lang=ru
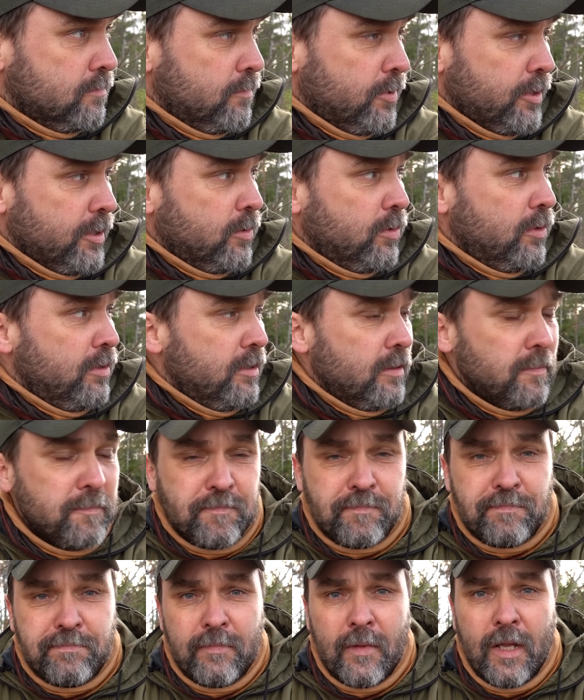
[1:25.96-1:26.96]
Прикольно.
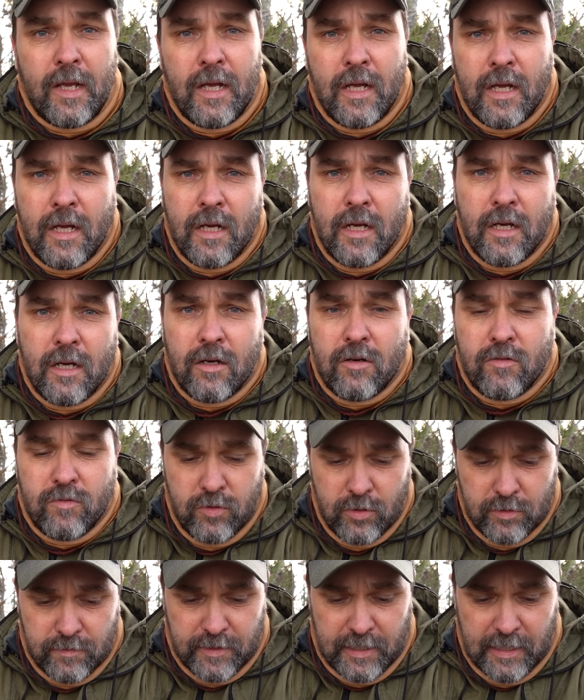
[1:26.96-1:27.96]

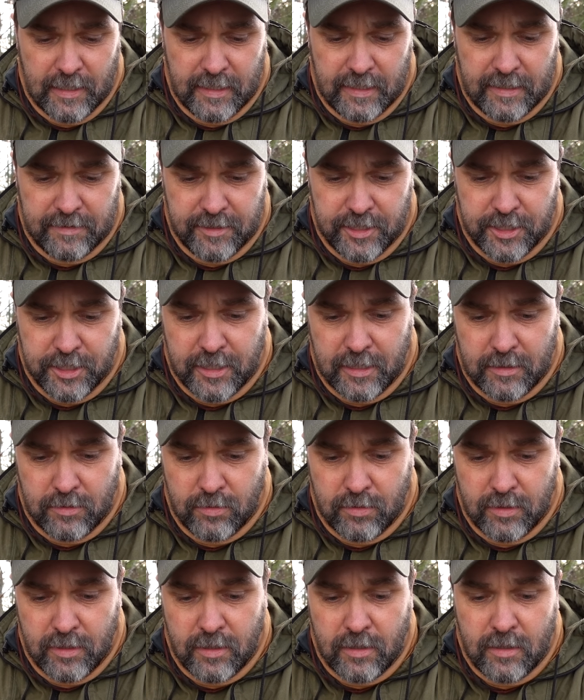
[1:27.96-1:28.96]
Вот, вторая вещь,
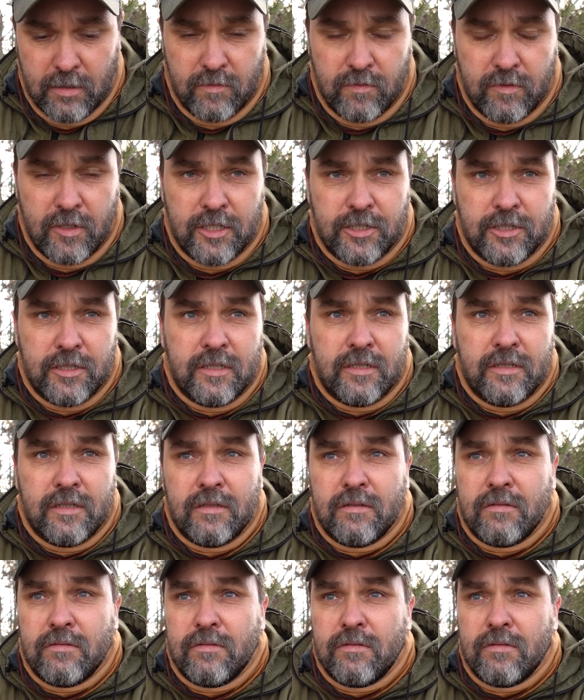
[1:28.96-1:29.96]
которая
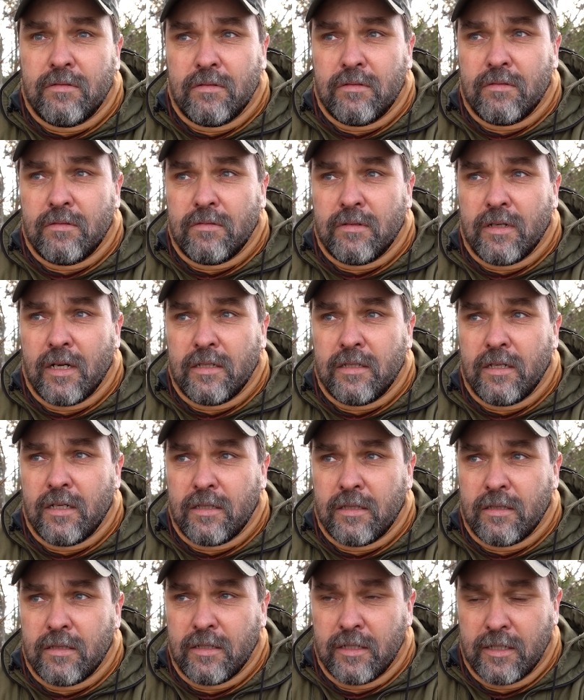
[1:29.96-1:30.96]
важная. Э,
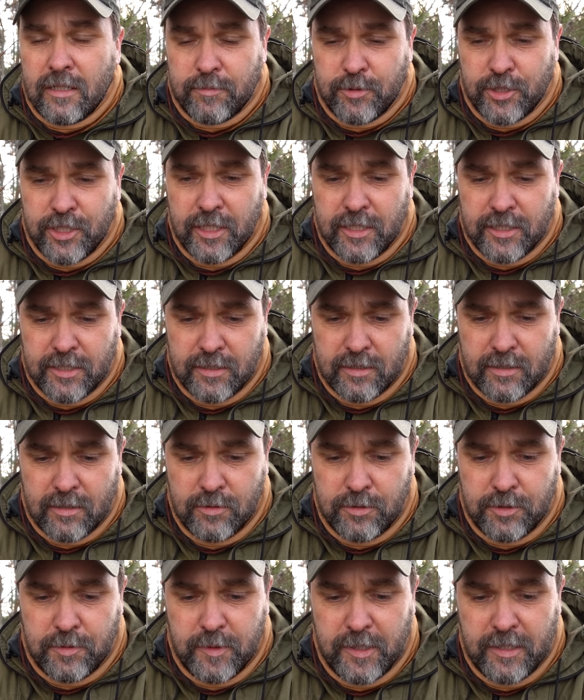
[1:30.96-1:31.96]
когда ты общаешься с
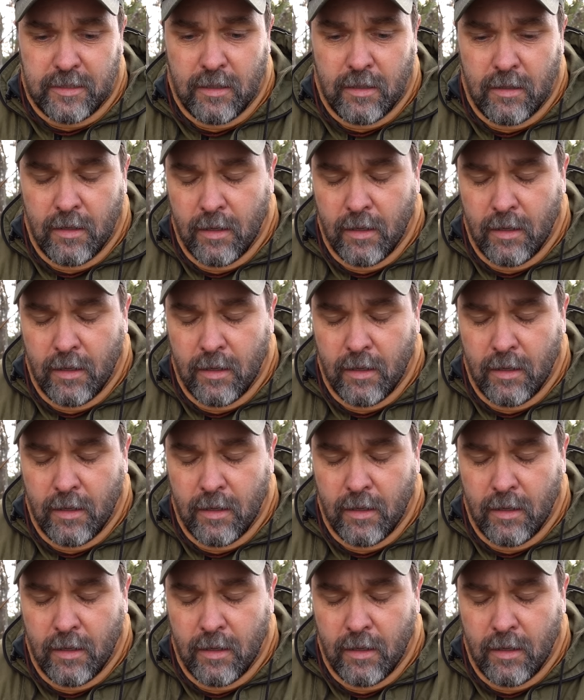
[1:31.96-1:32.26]
людьми